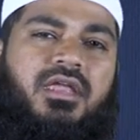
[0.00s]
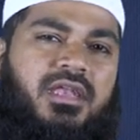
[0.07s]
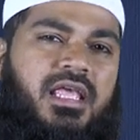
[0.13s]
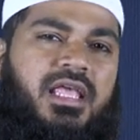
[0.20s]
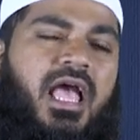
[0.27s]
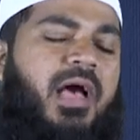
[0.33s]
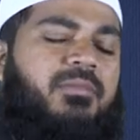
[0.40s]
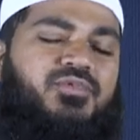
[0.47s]

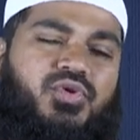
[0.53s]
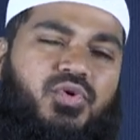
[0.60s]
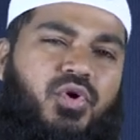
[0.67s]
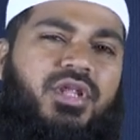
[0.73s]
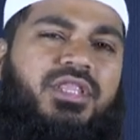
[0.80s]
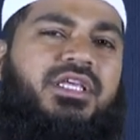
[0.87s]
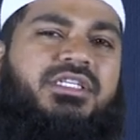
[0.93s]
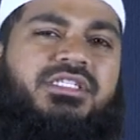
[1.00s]
नहीं आप
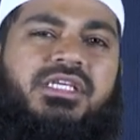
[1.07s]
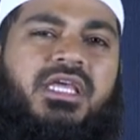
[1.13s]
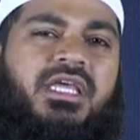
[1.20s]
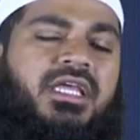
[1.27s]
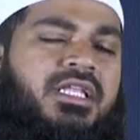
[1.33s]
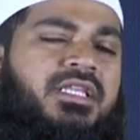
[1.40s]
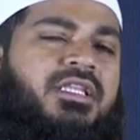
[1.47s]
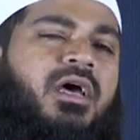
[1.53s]
छोड़ दीजिए
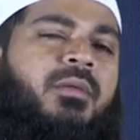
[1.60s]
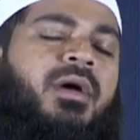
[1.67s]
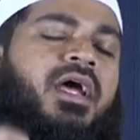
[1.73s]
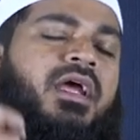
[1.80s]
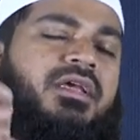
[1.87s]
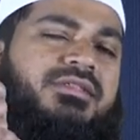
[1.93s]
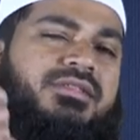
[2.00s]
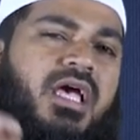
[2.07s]
इन नमा
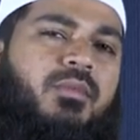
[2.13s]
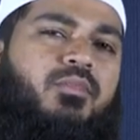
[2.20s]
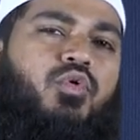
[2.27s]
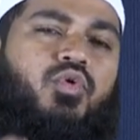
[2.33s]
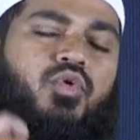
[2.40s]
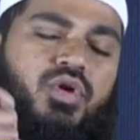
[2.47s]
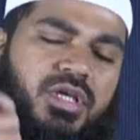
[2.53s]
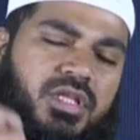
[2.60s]
हिसाब
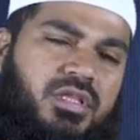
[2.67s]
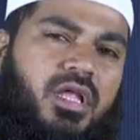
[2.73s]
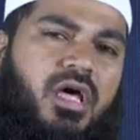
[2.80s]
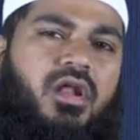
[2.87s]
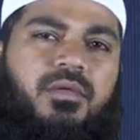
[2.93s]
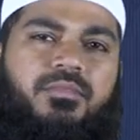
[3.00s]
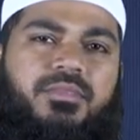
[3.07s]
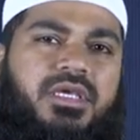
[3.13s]
हो इंदा
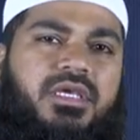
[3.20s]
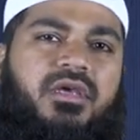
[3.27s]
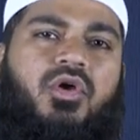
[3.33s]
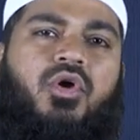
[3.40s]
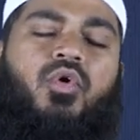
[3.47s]
रबी